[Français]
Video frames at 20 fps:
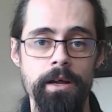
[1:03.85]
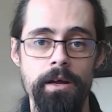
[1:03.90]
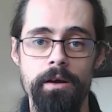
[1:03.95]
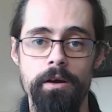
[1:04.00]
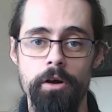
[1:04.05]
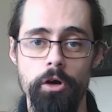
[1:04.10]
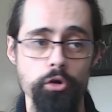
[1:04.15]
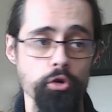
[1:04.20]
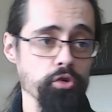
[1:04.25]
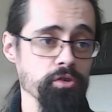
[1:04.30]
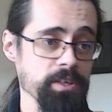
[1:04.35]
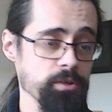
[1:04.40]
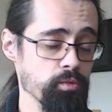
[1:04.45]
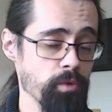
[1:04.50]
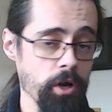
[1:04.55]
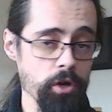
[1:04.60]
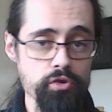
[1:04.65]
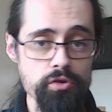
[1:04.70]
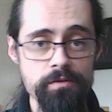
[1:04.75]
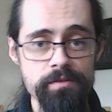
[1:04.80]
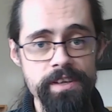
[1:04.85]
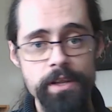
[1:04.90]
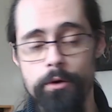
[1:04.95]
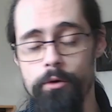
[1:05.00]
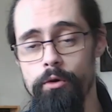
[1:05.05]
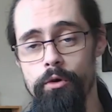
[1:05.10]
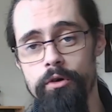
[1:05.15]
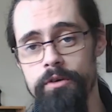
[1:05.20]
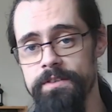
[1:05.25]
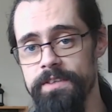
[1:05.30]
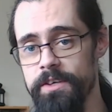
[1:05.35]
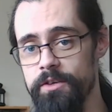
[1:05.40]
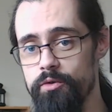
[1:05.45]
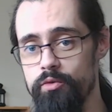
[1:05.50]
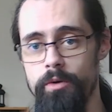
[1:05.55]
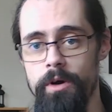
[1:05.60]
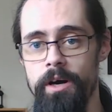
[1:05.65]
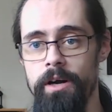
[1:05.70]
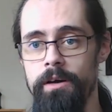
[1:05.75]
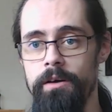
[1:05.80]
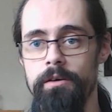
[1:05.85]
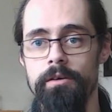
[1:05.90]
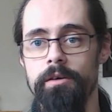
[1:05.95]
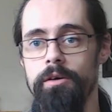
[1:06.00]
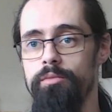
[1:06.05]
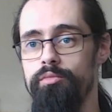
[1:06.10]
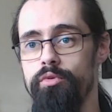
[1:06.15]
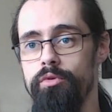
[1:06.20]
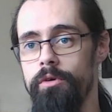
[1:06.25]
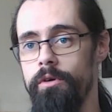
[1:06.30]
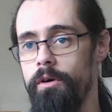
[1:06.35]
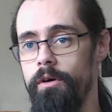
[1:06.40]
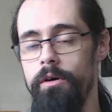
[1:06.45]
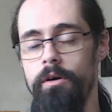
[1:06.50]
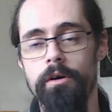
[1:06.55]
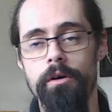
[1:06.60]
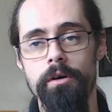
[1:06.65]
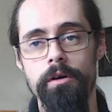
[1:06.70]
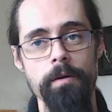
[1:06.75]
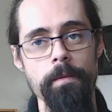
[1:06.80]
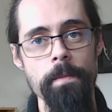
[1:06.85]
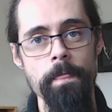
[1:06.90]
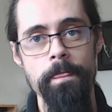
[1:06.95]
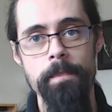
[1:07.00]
euh, que ce soit un jeu vidéo, que ce soit euh, pour, euh,